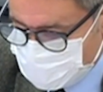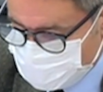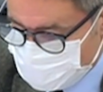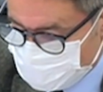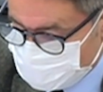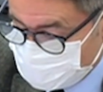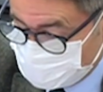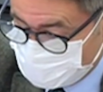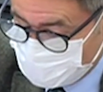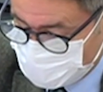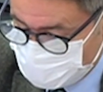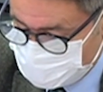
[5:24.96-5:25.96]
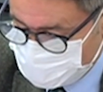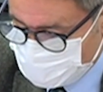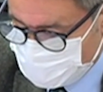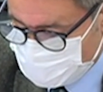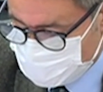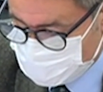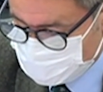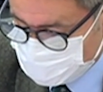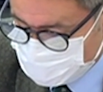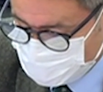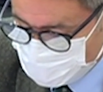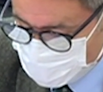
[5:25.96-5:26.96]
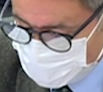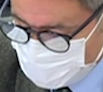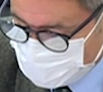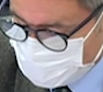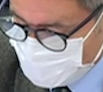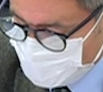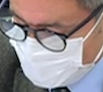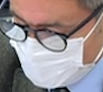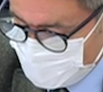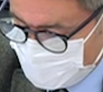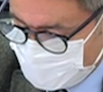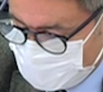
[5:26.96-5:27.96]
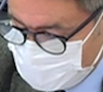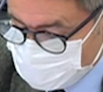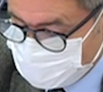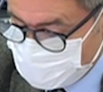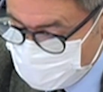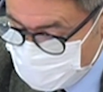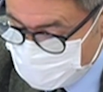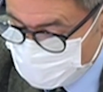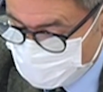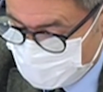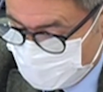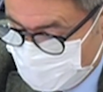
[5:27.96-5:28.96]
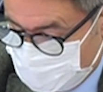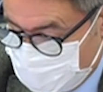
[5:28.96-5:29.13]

por ejemplo, eh, como ha comentado la, su portavoz, el suprimir